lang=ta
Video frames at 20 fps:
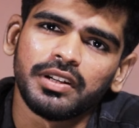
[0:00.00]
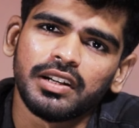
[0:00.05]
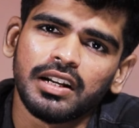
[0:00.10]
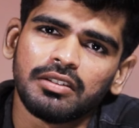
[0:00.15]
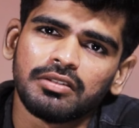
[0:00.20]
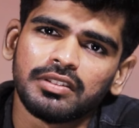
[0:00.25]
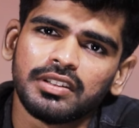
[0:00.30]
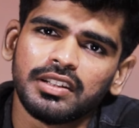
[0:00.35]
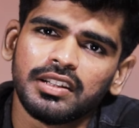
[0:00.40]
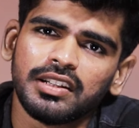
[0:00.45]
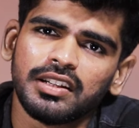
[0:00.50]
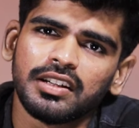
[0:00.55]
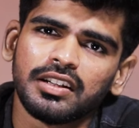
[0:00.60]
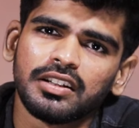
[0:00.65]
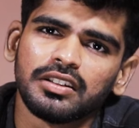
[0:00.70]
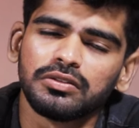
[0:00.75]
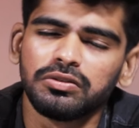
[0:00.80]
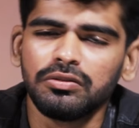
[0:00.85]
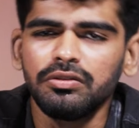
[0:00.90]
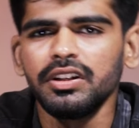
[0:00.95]
அப்படின்னா வந்து
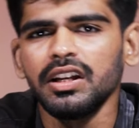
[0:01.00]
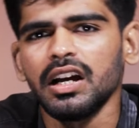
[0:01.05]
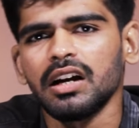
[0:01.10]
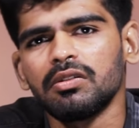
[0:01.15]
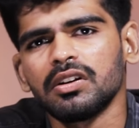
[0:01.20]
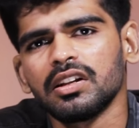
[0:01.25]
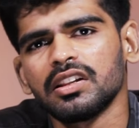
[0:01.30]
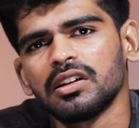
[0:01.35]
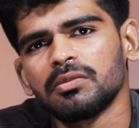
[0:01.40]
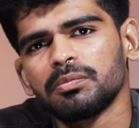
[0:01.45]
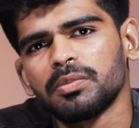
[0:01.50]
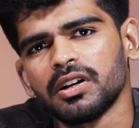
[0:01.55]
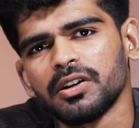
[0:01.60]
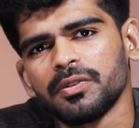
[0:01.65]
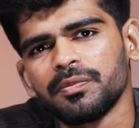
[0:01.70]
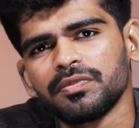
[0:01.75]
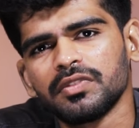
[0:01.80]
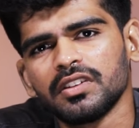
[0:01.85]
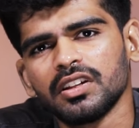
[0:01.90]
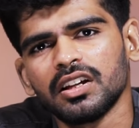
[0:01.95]
சூர்யா அவ்வளோதான்ப்பா
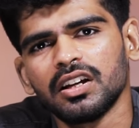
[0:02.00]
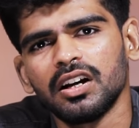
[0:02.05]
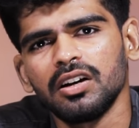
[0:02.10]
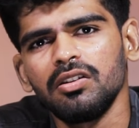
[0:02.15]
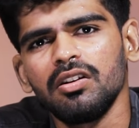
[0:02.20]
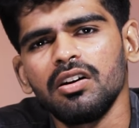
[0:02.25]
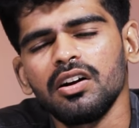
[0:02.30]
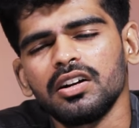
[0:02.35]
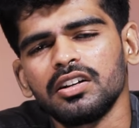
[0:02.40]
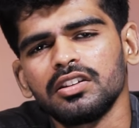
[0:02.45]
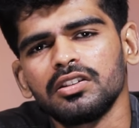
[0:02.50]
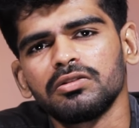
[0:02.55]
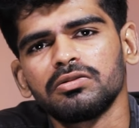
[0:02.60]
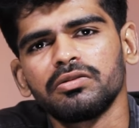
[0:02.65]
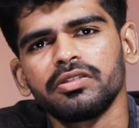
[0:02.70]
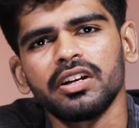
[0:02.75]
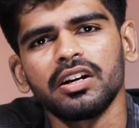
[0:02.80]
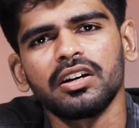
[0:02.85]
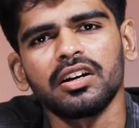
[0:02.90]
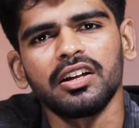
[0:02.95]
கங்காவுக்கு அடுத்து
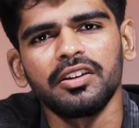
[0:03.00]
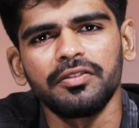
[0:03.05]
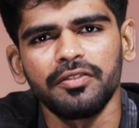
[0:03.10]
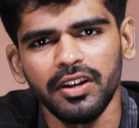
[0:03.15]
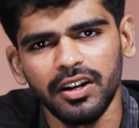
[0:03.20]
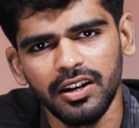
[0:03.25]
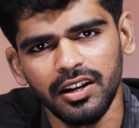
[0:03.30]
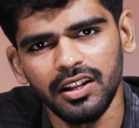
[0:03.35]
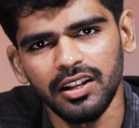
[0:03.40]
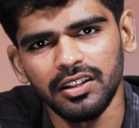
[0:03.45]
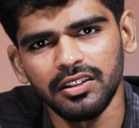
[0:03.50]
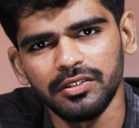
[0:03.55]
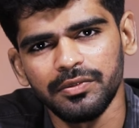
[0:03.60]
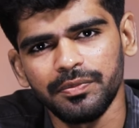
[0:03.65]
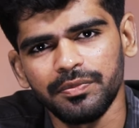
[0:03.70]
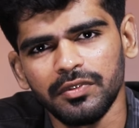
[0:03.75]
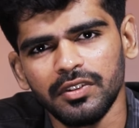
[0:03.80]
சூர்யாவுக்கு லைஃபே கிடையாது